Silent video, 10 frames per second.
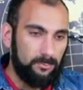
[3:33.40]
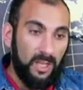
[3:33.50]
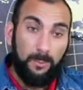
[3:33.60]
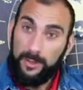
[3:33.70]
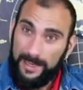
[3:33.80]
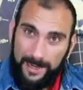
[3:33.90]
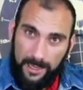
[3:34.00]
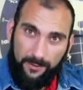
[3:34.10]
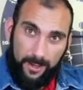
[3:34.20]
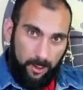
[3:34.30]
Potete anche
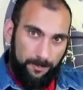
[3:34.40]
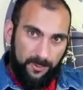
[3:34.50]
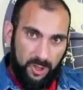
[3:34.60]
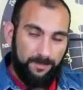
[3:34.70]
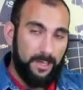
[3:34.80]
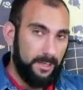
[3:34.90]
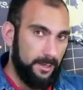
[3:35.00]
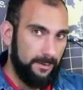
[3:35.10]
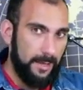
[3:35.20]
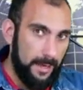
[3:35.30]
fare dropshipping in
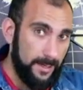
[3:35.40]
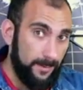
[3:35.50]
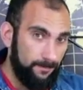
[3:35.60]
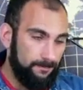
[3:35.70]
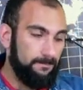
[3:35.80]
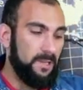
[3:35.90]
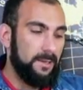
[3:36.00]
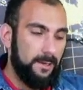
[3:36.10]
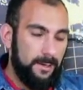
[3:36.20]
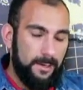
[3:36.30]
Italia
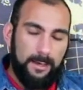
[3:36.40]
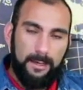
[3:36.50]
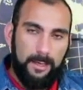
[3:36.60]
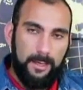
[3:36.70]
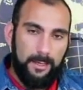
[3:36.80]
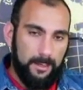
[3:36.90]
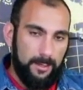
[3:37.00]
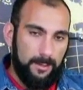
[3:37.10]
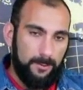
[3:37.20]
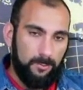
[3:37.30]

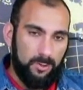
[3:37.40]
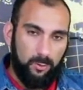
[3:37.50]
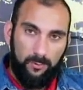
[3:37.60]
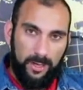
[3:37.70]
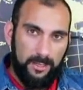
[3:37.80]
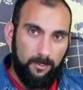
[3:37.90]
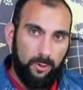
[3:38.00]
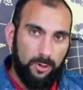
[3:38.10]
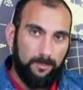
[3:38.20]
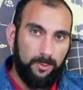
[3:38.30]
eh, su
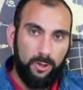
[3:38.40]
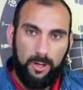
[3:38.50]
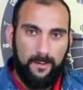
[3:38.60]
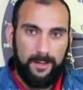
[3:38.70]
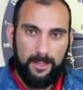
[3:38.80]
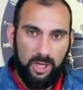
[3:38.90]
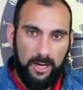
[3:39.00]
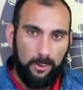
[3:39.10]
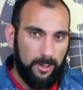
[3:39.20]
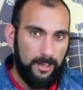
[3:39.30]
Facebook, però non avete il
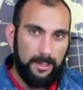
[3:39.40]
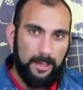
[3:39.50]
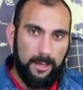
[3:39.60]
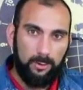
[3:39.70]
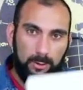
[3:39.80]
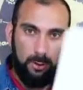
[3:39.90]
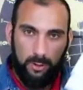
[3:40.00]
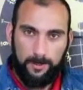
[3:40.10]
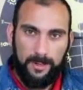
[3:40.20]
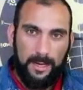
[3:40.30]
checkout integrato. Ho
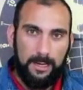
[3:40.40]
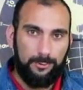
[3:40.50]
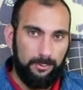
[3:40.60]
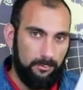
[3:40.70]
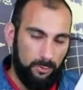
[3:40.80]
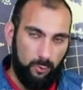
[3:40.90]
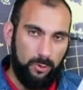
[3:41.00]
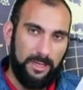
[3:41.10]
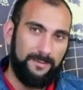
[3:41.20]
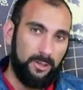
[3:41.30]
spiegato in uno
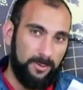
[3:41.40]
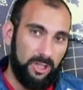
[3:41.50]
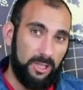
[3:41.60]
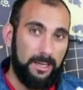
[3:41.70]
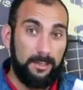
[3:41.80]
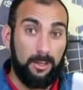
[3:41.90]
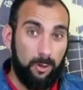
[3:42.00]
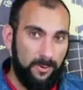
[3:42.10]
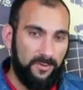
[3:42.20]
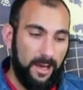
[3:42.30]
dei video precedenti
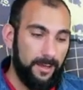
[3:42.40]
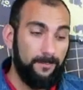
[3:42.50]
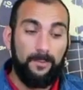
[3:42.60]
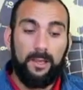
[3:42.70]
come fare,